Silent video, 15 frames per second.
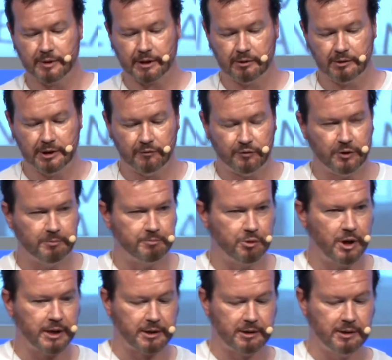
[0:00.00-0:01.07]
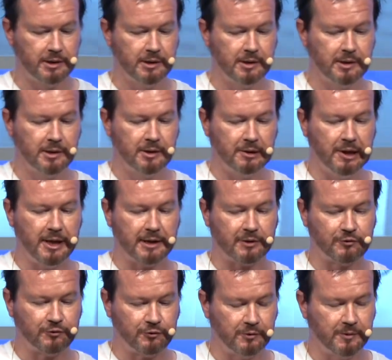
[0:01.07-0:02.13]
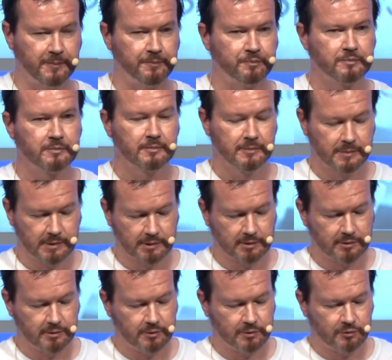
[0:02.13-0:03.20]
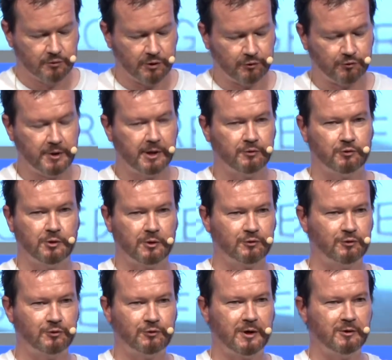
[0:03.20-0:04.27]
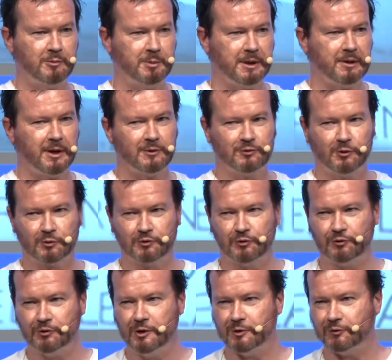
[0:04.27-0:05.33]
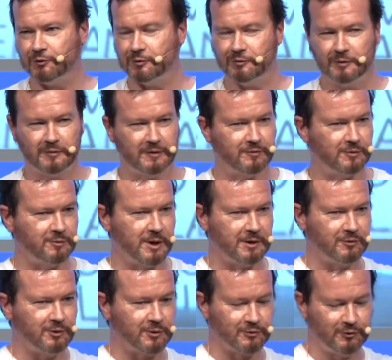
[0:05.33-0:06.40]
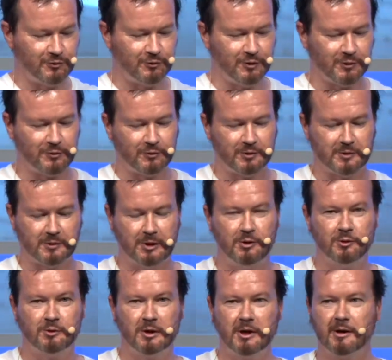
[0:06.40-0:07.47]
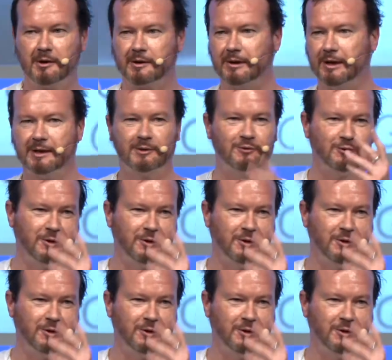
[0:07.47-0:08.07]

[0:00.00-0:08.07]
レンガを舐めることもできます。そしてそれはレンガを舐めるということです。えー、ドクスースのような話になってまいりました。